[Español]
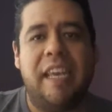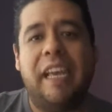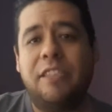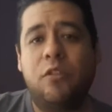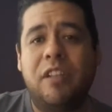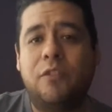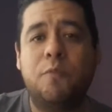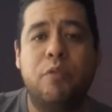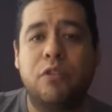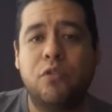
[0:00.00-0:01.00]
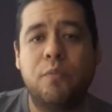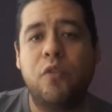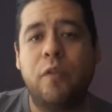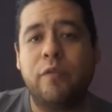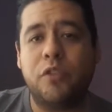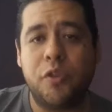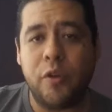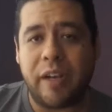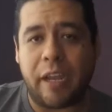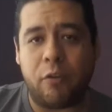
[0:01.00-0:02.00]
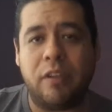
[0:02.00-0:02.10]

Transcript: esto del sub por sub no funciona.